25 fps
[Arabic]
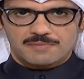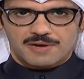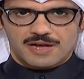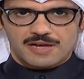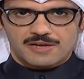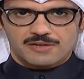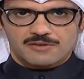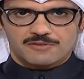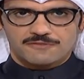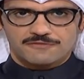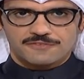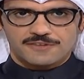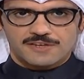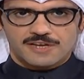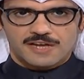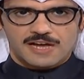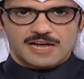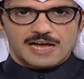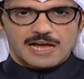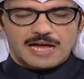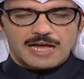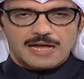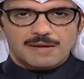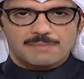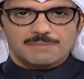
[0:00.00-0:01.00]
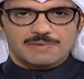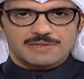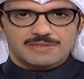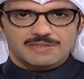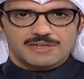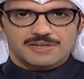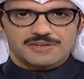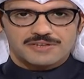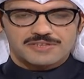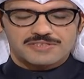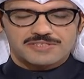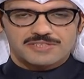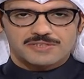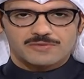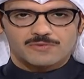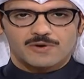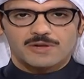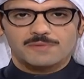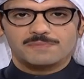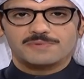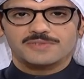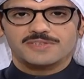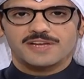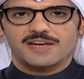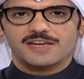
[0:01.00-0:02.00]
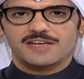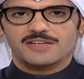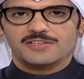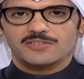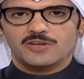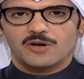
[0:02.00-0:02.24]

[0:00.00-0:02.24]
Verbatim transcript: معكم فيها احمد العنزي والبدايه